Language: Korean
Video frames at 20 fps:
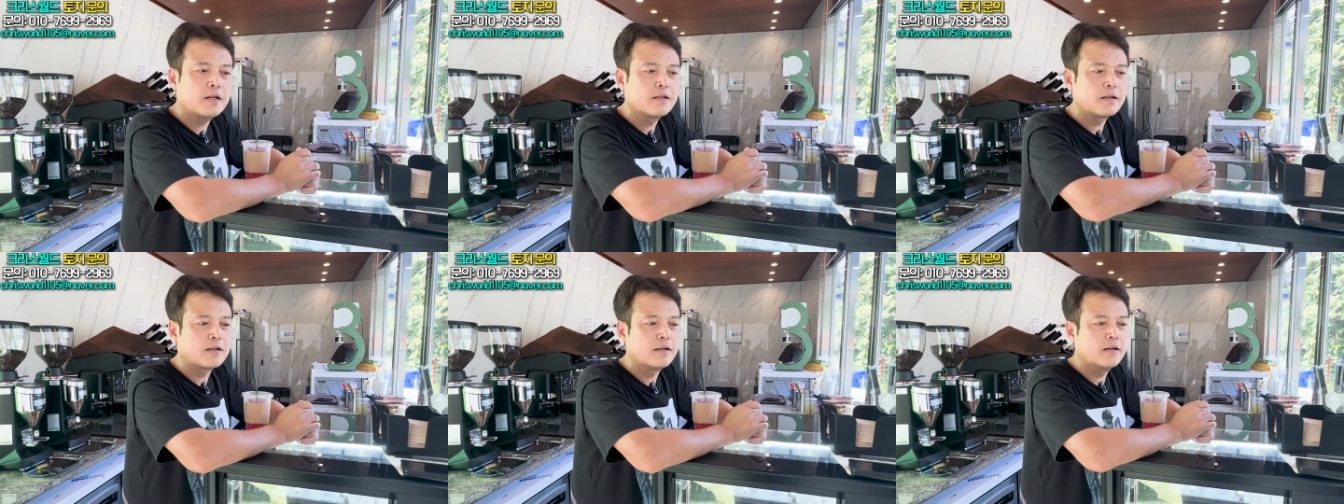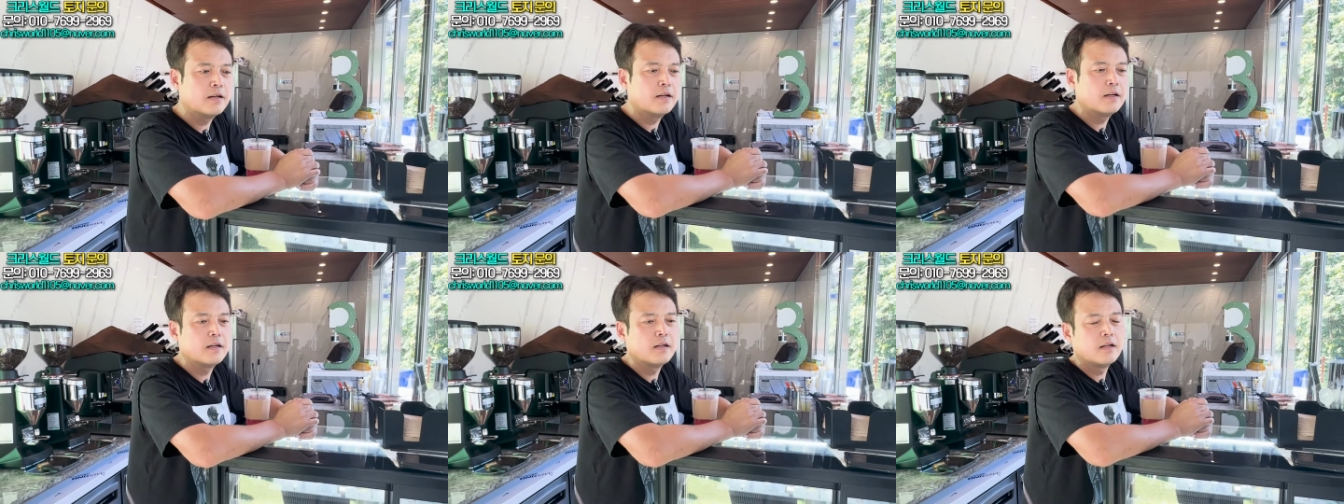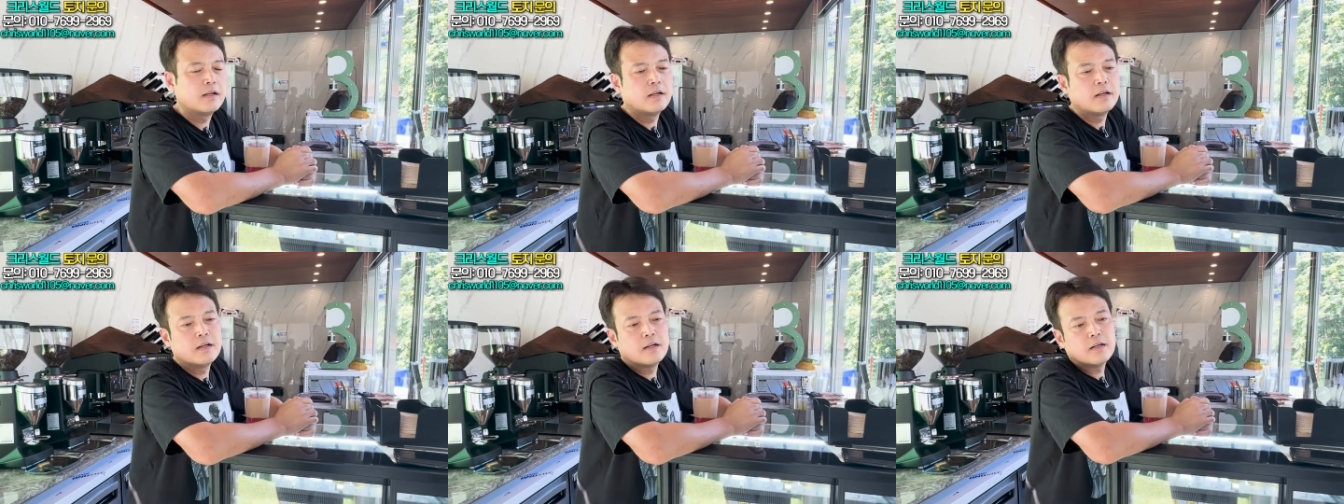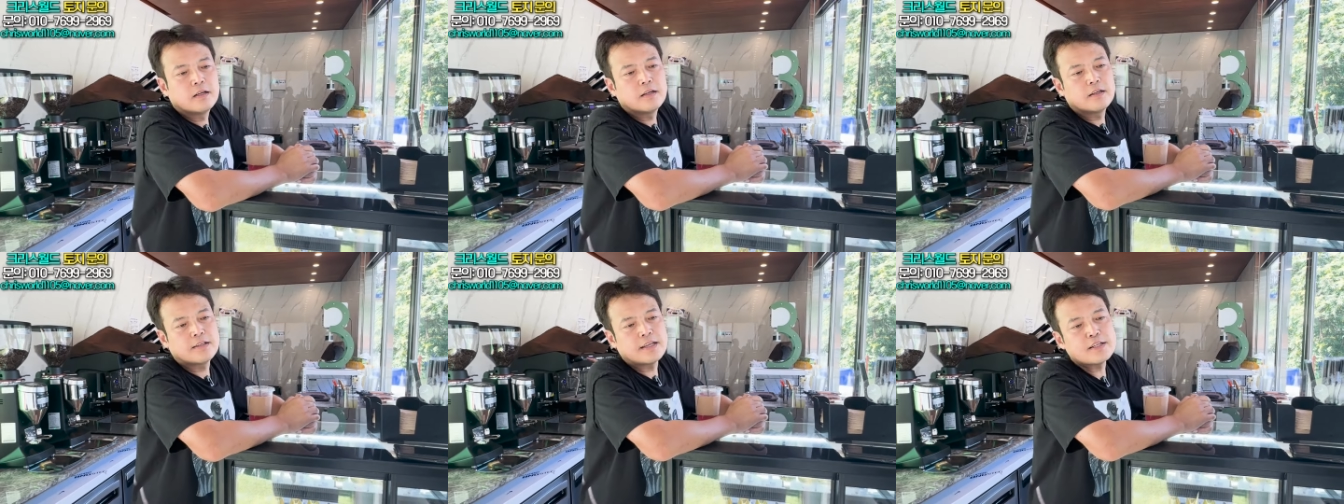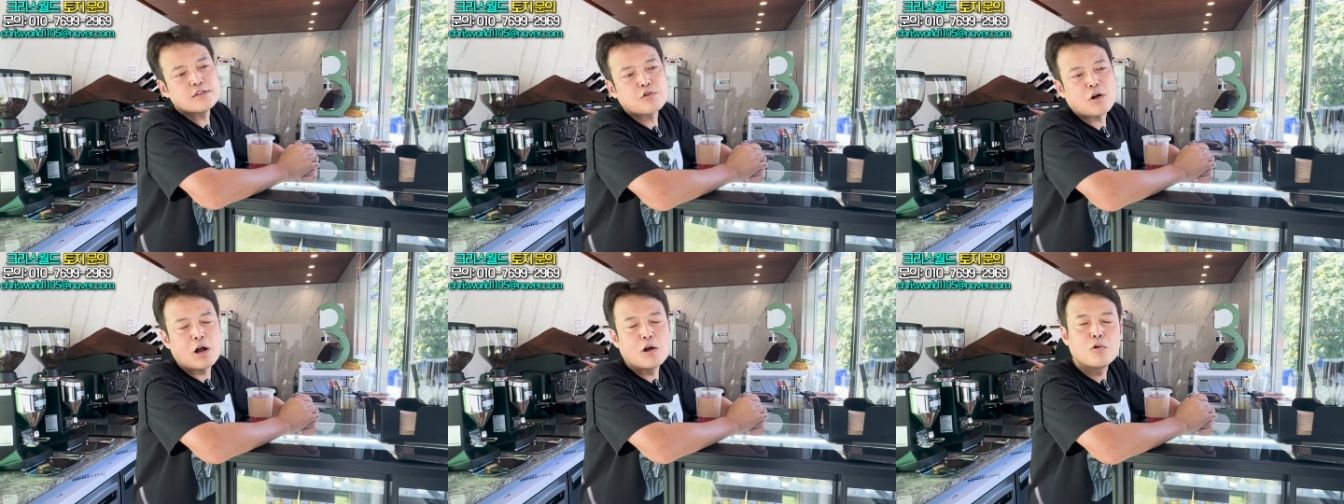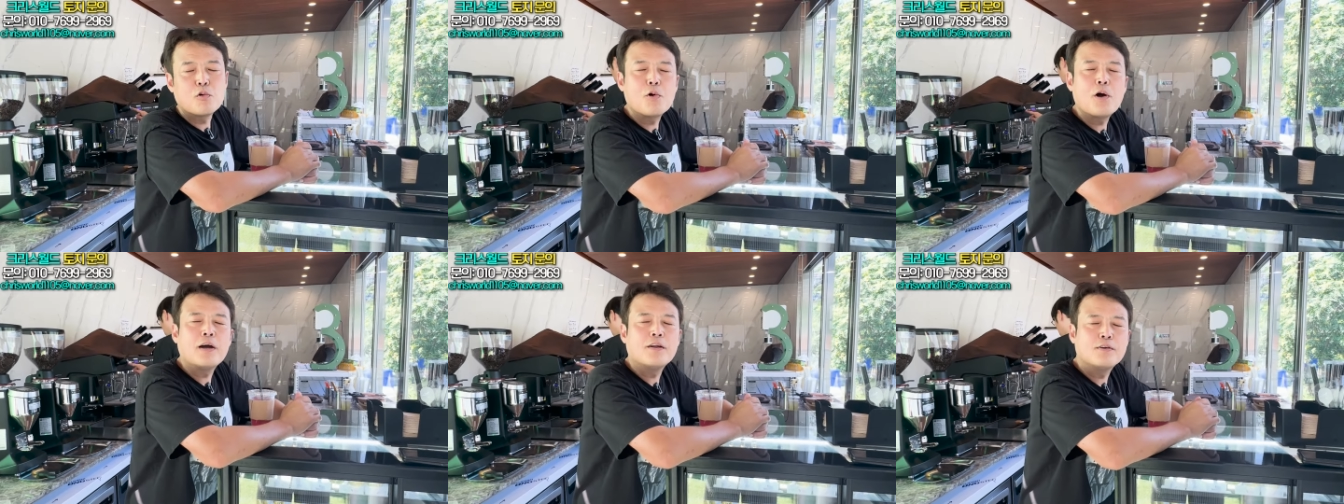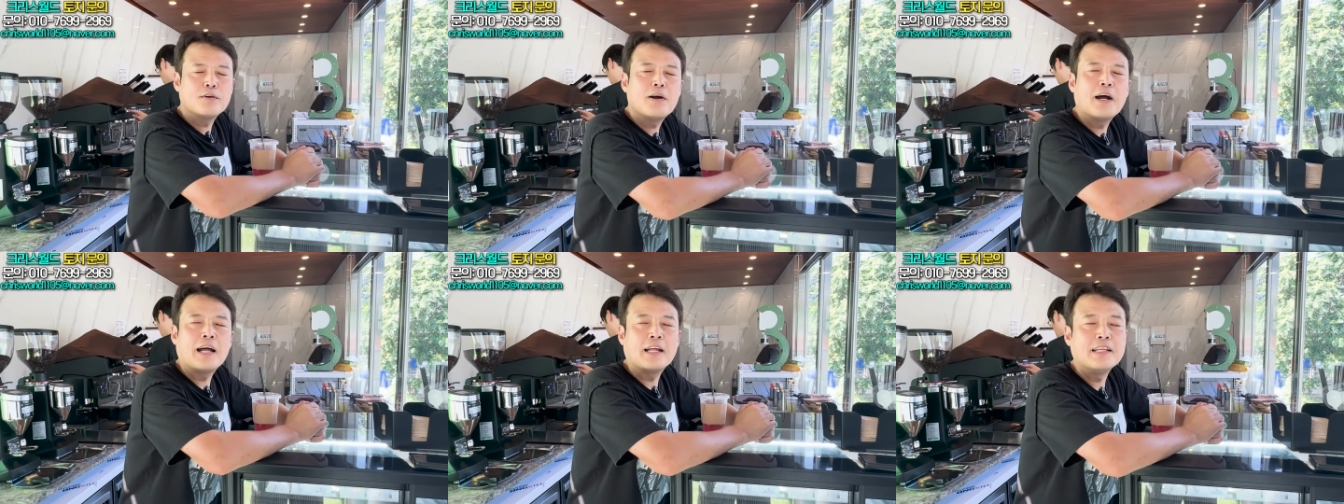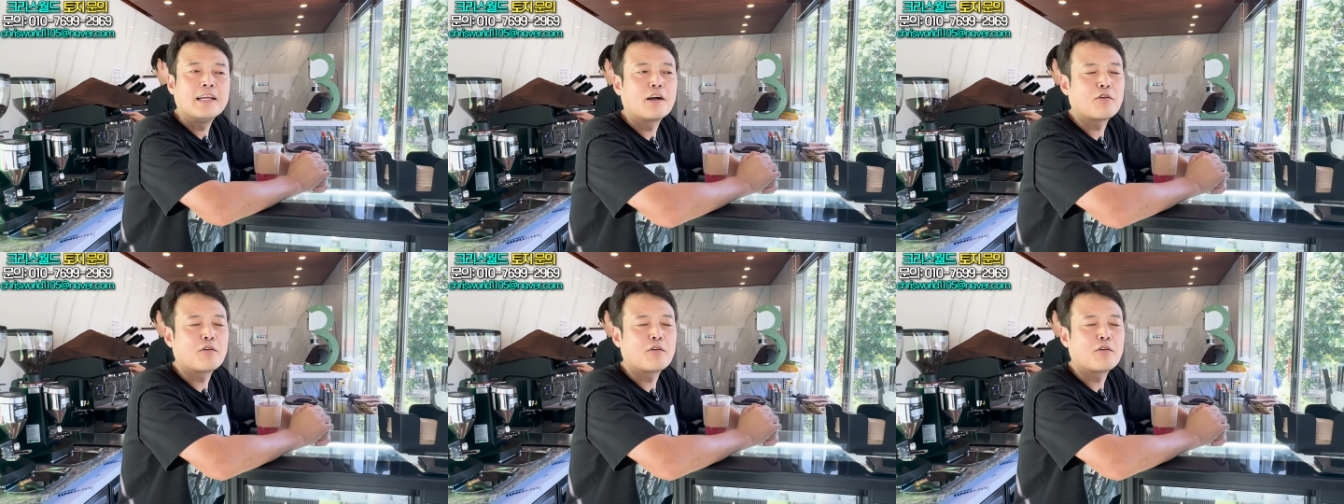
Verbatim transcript: 그러니까 사실 광고하는 거 아니야.